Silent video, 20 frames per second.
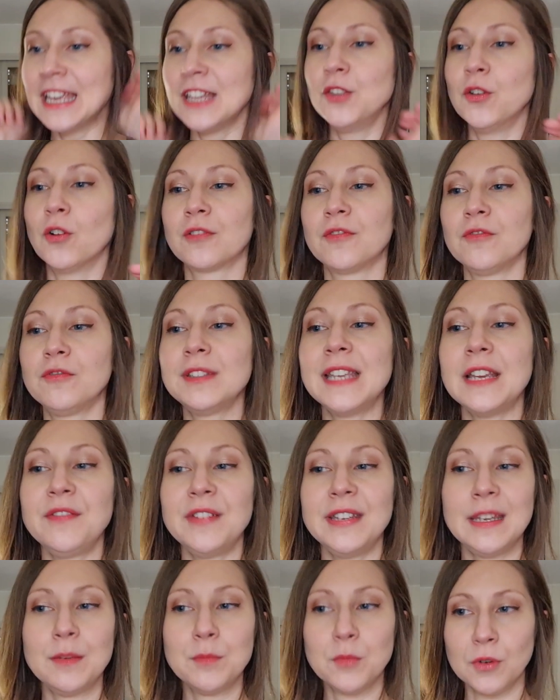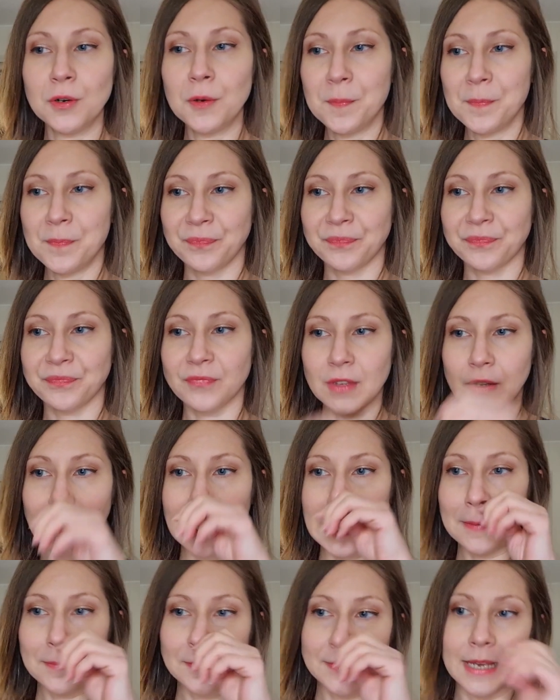Donc vous avez des mots,
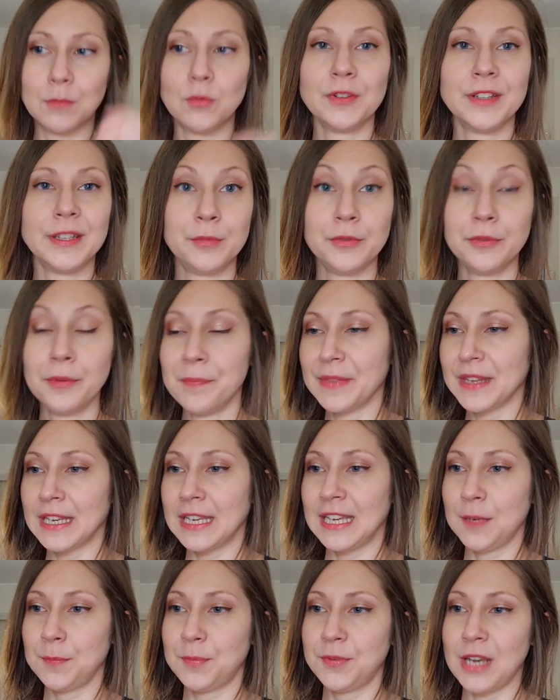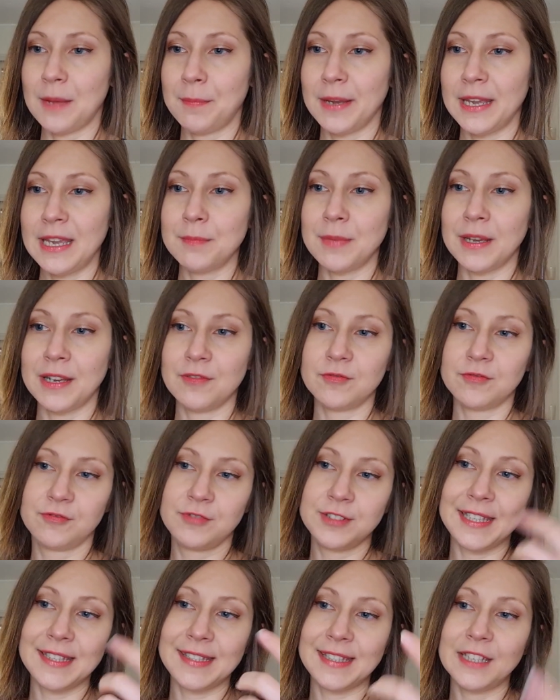voilà, c'est un bon début. Et puis après, bah,
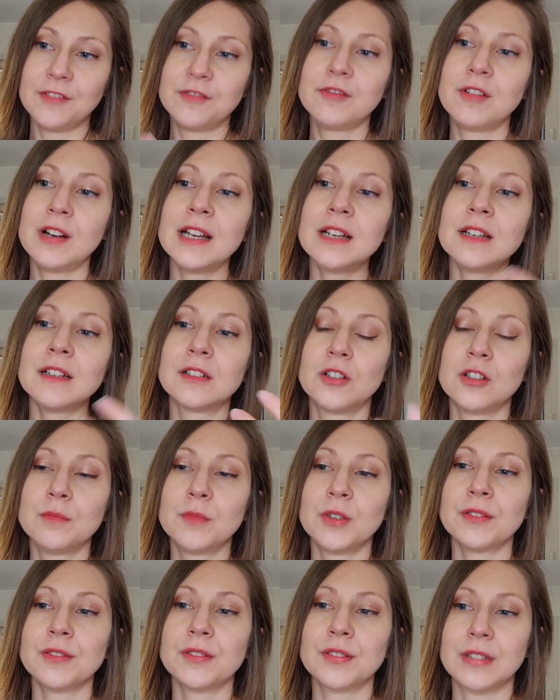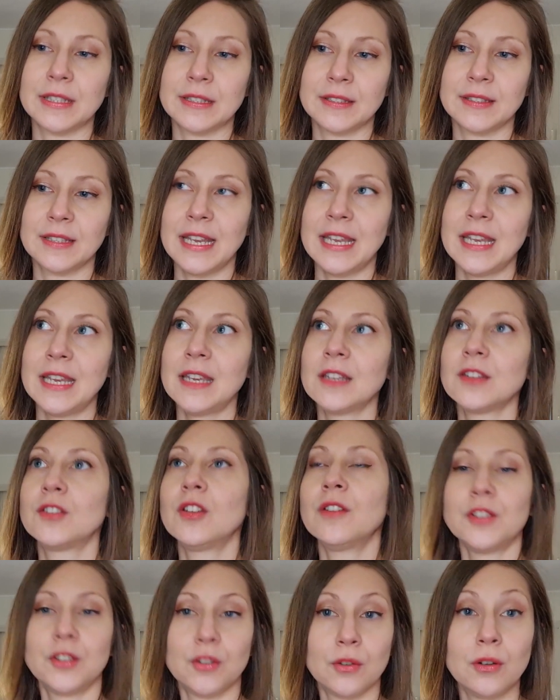vous essayez de voir comment ce serait
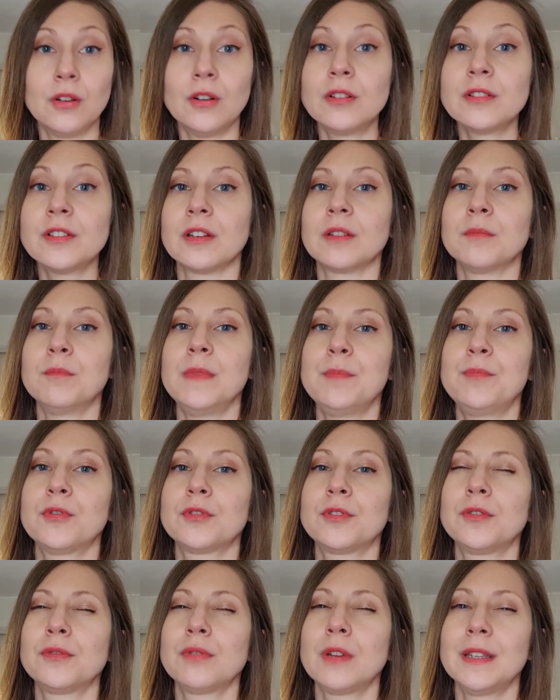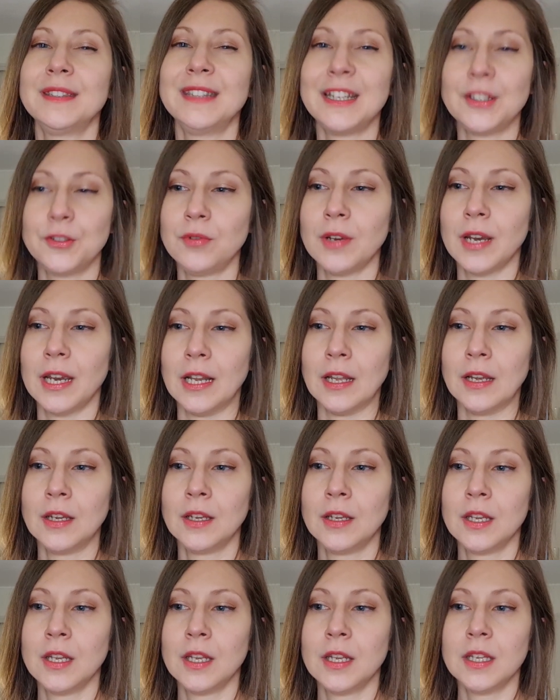dans votre langue, mais pour que ce soit naturel.
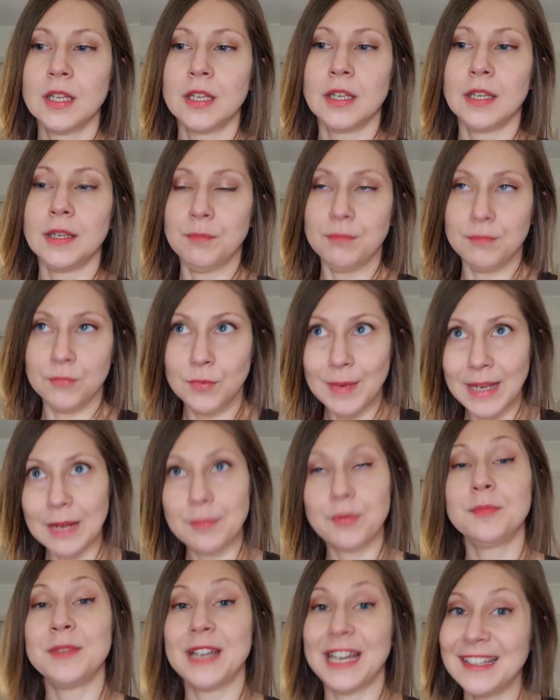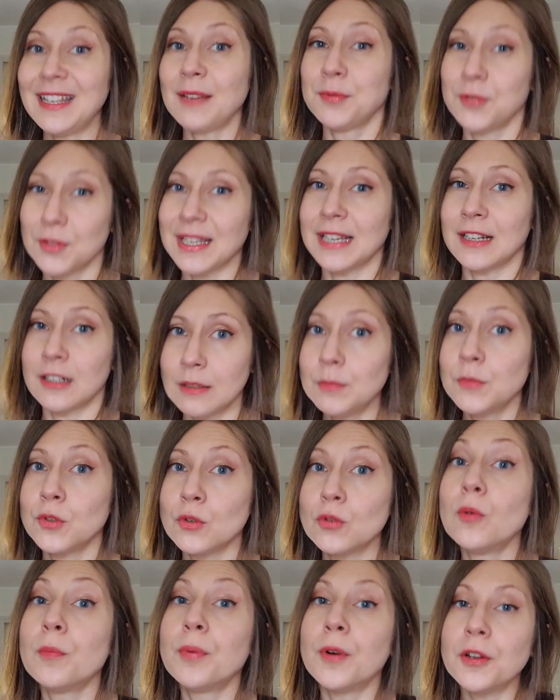Mais la première étape, ce sera quand même
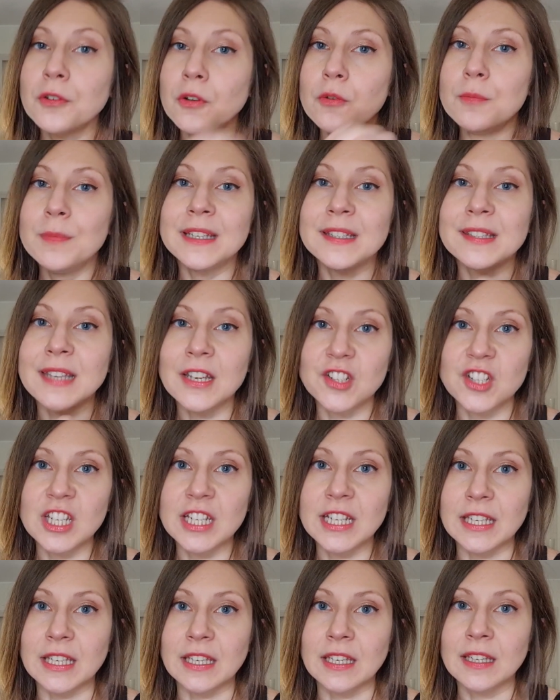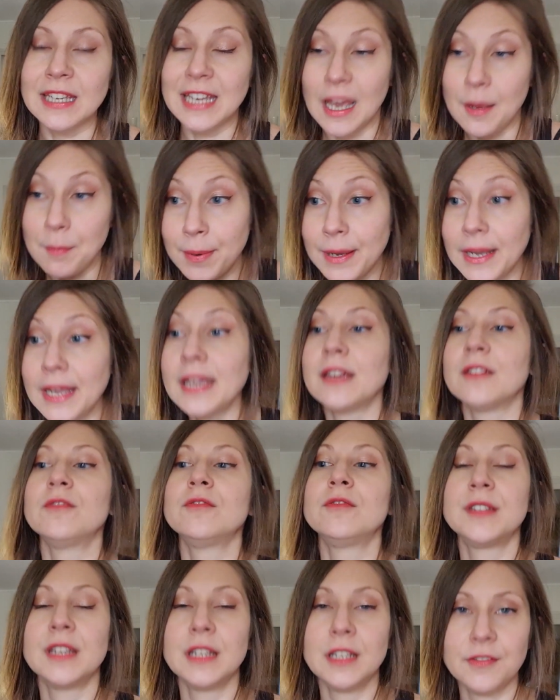de comprendre le message écrit. Et après,
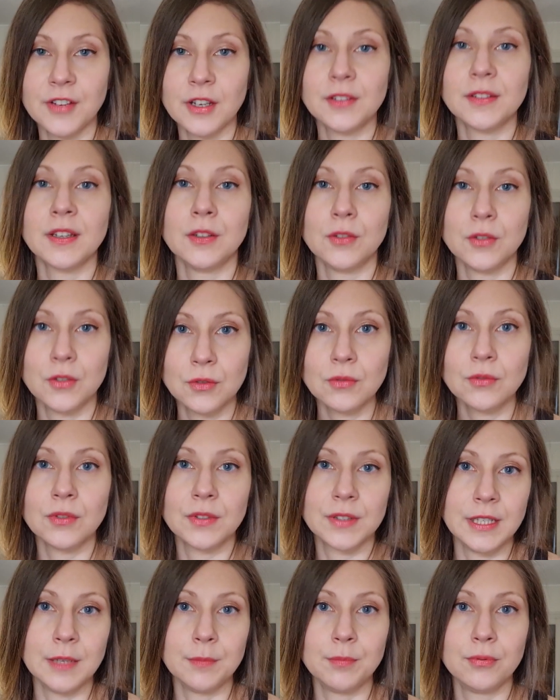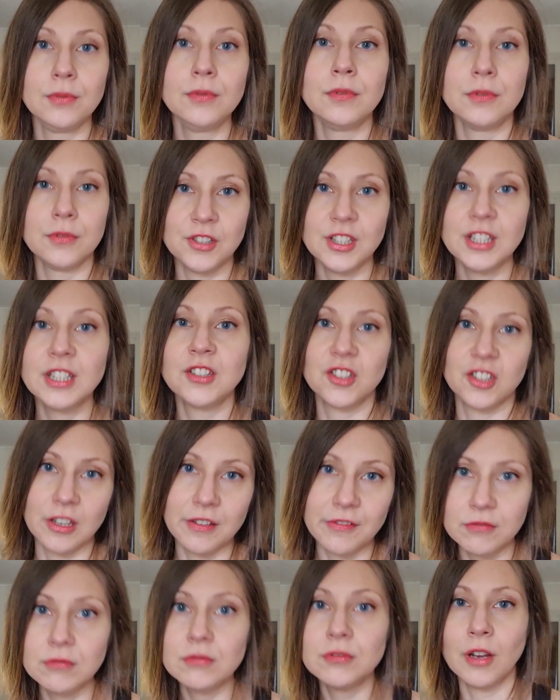vous allez faire une traduction de ce qui est plus logique
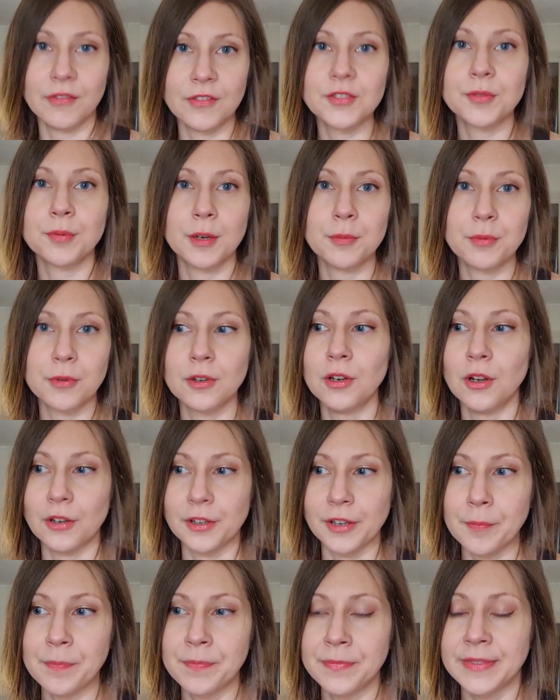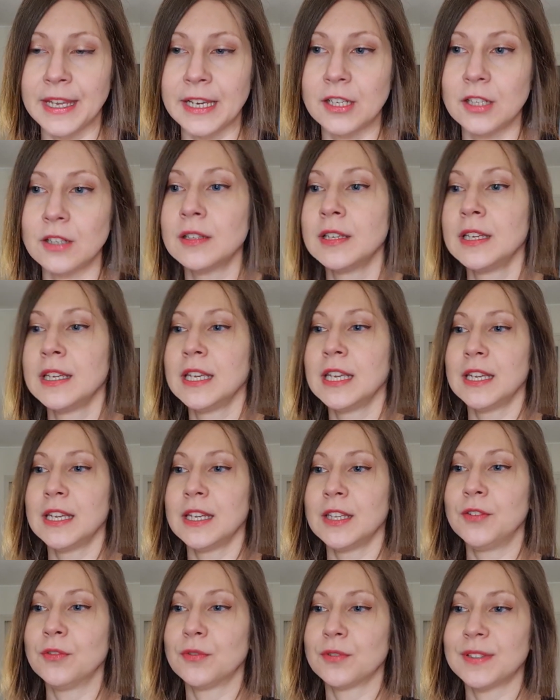chez vous dans votre propre langue. D'accord
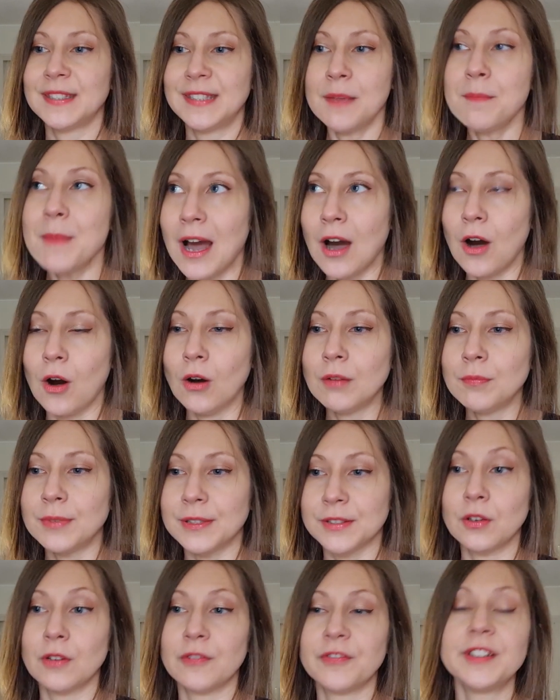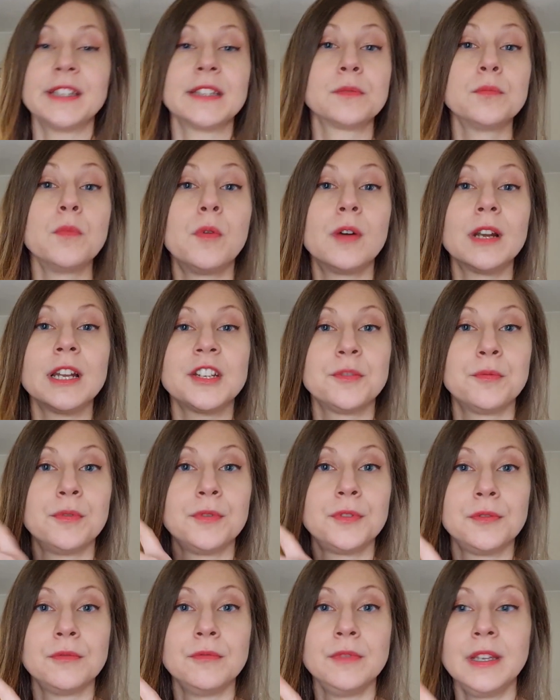Donc c'est marrant, parce qu'en fait, à ce moment-là, je vous
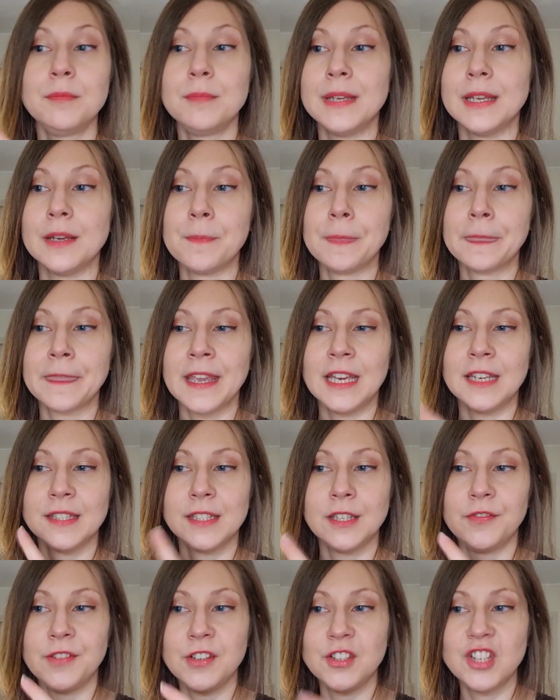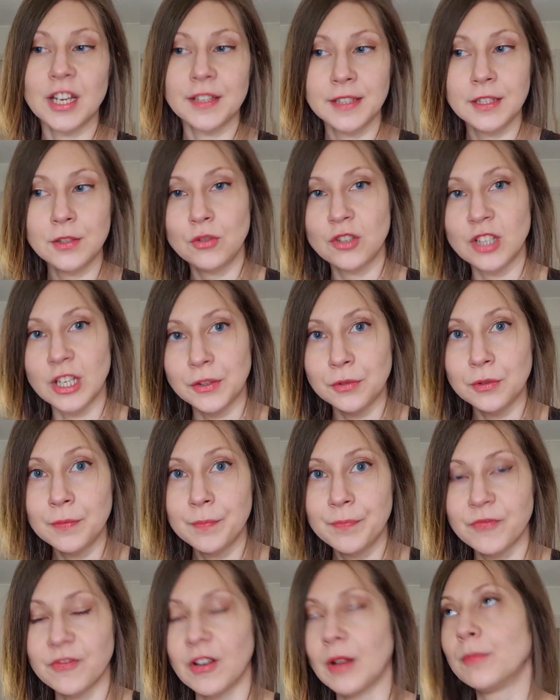vous souvenez, mais euh, elle s'est fait jarter du
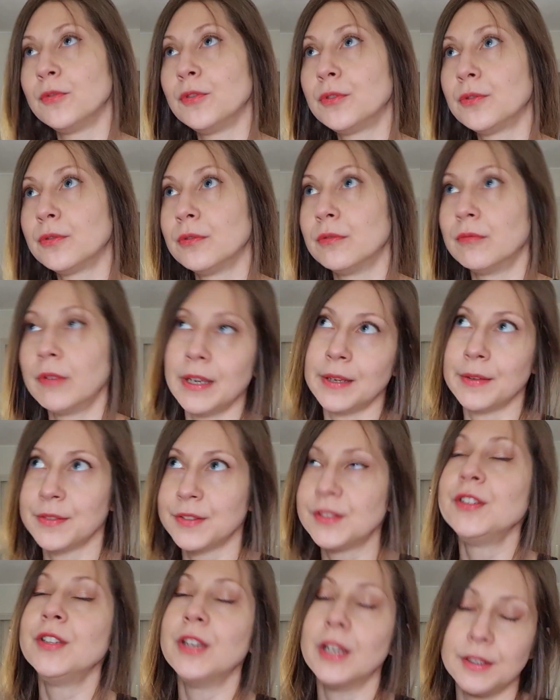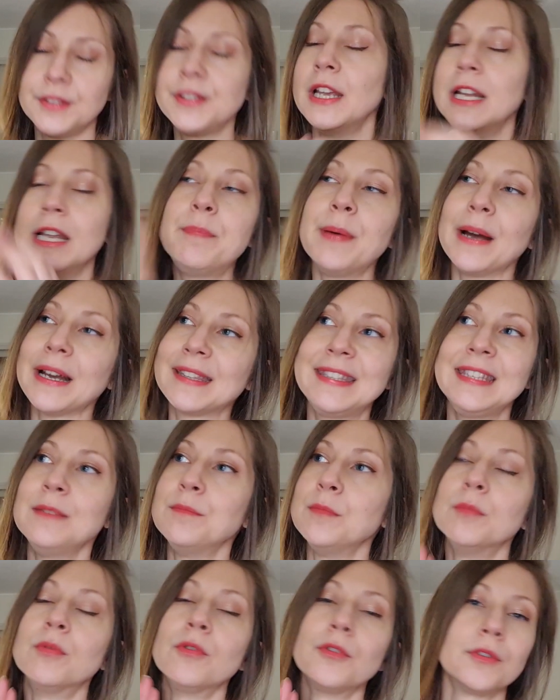château. Enfin, plutôt, ouais, si euh, elle, est partie,
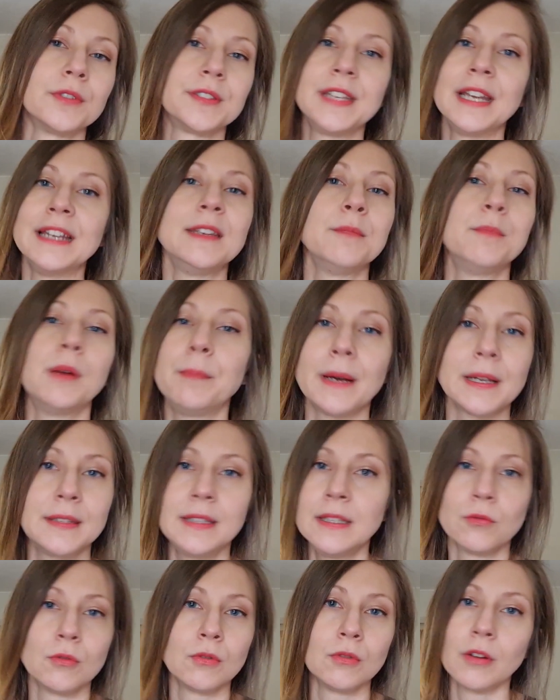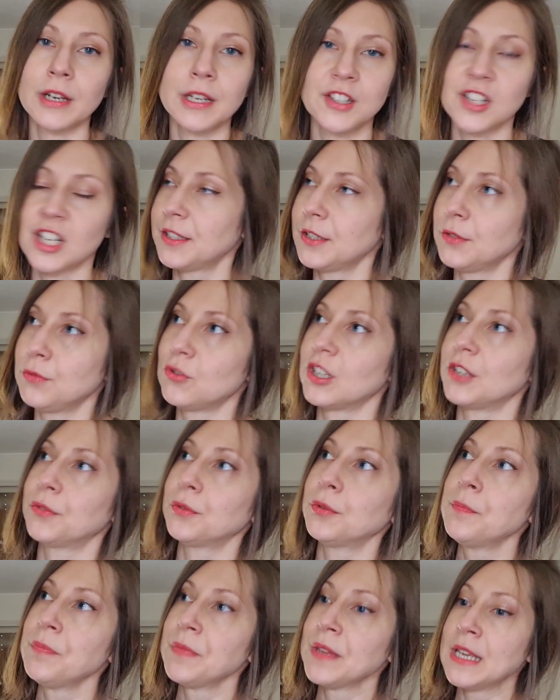mais bon, si elle n'était pas partie, on l'aurait jarté du
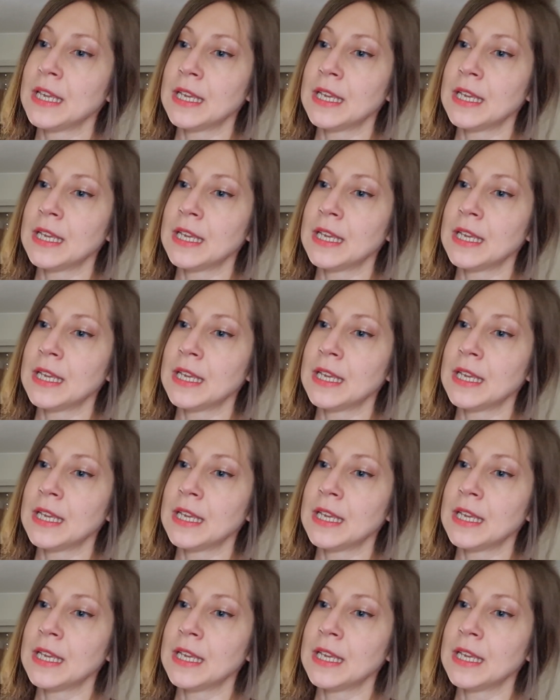château.